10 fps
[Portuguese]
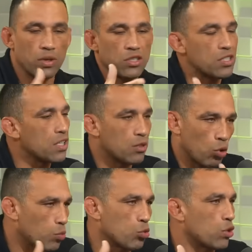A gente,
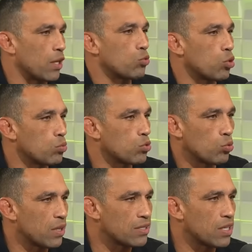todo mundo treina com todo mundo,
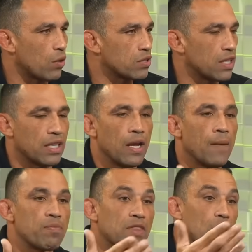não tem esse negócio ah. aí.
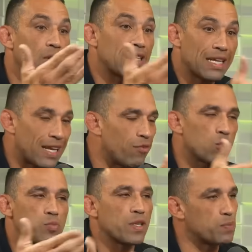Então ele treinava
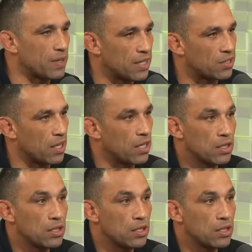com os pesos pesados já.